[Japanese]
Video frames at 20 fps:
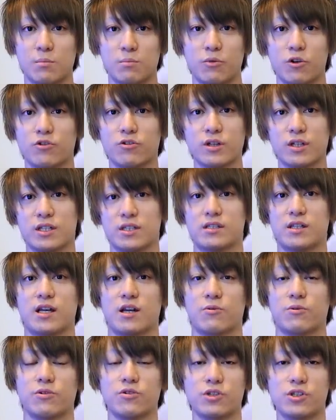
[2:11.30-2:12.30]
僕はです
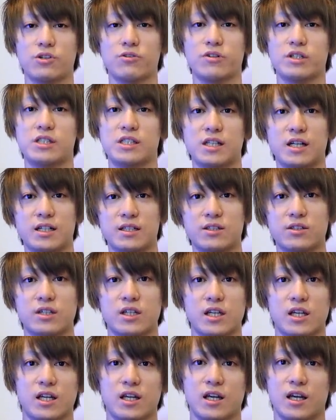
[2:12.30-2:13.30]
ね、今年のいちがつ
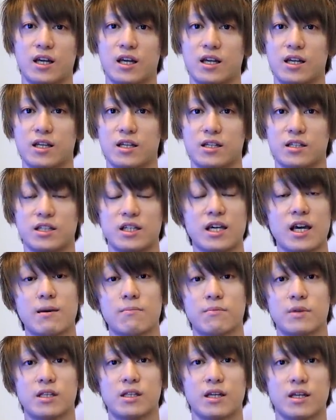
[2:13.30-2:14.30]
に、えー、期
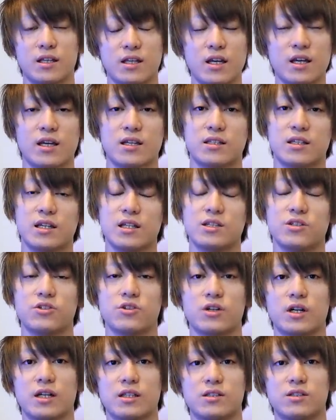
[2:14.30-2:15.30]
限未定で選
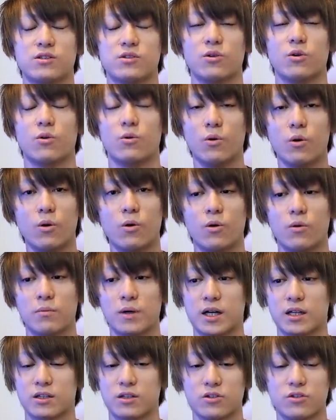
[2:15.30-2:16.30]
手活動を、
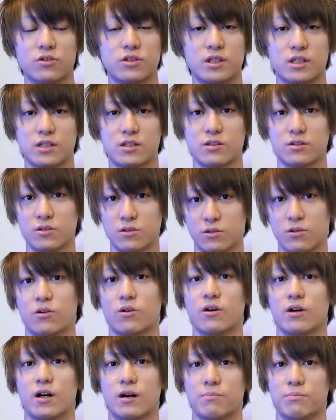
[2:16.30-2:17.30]
まあ、休止する
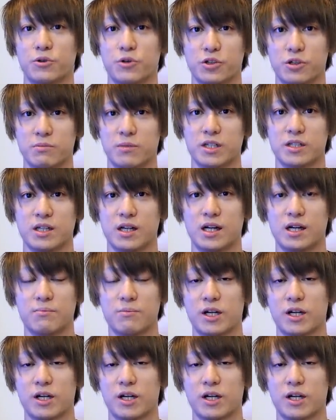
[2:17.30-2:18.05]
と発表しました。